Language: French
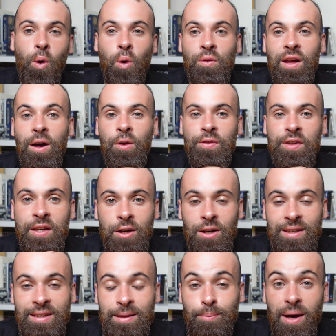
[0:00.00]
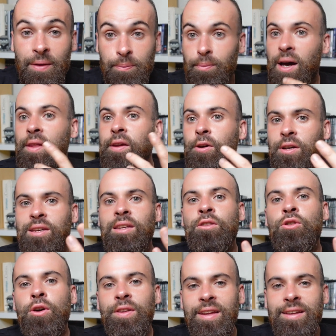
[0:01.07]
On a Nicole Kidman, bah, d'ailleurs, qui
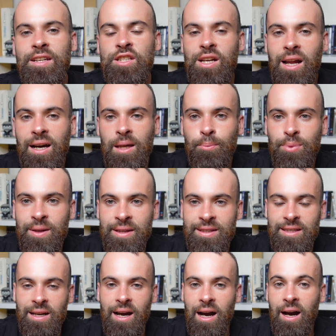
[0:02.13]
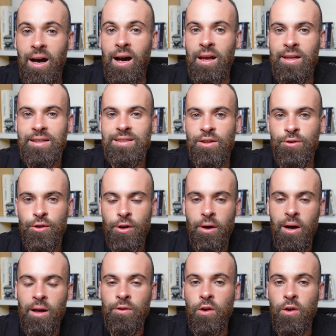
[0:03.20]
donnait déjà la réplique à Alexander hein,